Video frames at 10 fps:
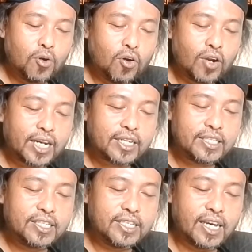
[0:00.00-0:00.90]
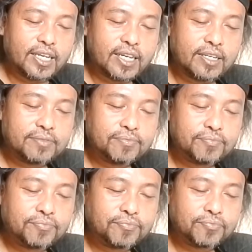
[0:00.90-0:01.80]
kebohongan ketiga ya.
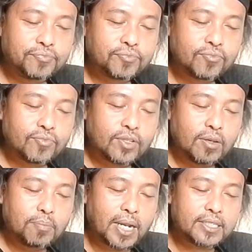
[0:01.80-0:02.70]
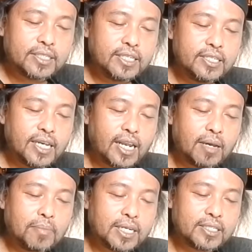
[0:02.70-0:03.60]
Masih
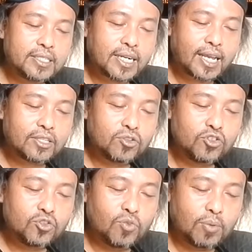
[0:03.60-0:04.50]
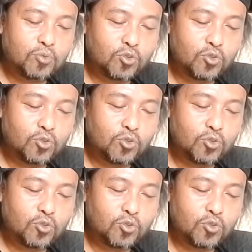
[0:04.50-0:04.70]
di halaman 121